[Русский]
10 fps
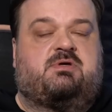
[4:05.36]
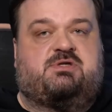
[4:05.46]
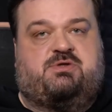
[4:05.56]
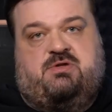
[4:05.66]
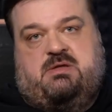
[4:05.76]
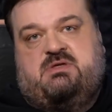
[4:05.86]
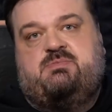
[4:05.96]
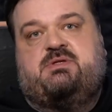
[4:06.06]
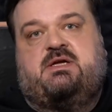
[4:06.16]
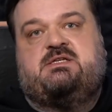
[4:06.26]
э, стоит ли бить
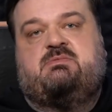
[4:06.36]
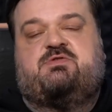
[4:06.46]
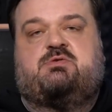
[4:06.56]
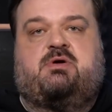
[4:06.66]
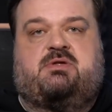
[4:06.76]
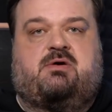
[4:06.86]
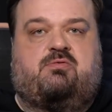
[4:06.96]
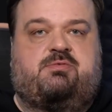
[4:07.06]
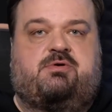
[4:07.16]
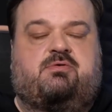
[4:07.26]
пенальти бывшему
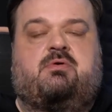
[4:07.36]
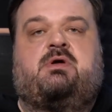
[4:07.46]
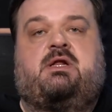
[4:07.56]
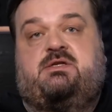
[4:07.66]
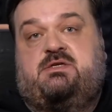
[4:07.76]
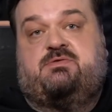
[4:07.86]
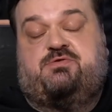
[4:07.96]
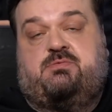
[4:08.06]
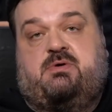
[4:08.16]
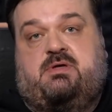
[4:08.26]
одноклубнику или
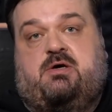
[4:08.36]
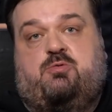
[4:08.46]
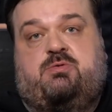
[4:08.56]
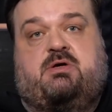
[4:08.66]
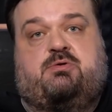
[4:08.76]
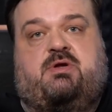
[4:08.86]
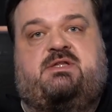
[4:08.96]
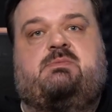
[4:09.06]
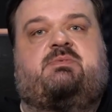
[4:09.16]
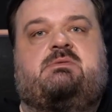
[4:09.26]
действующему одноклубнику, который
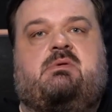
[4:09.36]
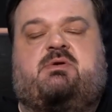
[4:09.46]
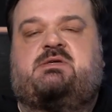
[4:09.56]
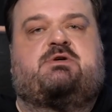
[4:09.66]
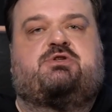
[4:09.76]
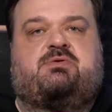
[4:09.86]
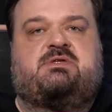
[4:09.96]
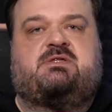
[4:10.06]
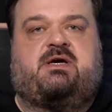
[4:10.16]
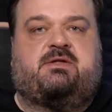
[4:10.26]
типа тебя про тебя что-то
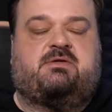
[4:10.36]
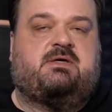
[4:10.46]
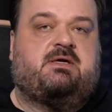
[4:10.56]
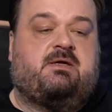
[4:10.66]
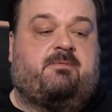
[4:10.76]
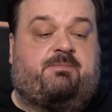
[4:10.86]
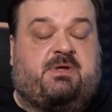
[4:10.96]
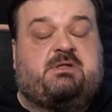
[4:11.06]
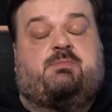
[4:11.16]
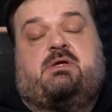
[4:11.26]
знает.
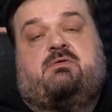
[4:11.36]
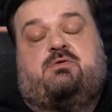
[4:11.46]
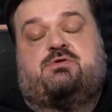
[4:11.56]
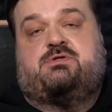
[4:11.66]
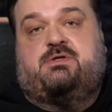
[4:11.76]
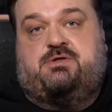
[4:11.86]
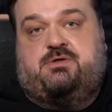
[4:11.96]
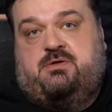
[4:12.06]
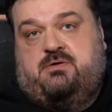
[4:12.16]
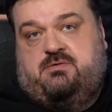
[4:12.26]
Так про него тоже
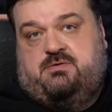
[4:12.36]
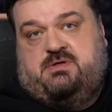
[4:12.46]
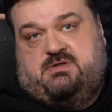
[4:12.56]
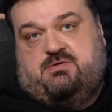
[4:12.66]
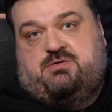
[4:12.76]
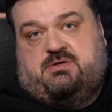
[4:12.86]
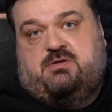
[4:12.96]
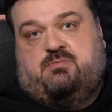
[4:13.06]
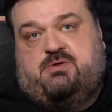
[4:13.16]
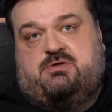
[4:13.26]
знаешь, если уж так на
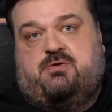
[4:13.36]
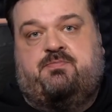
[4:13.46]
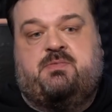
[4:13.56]
то пошло.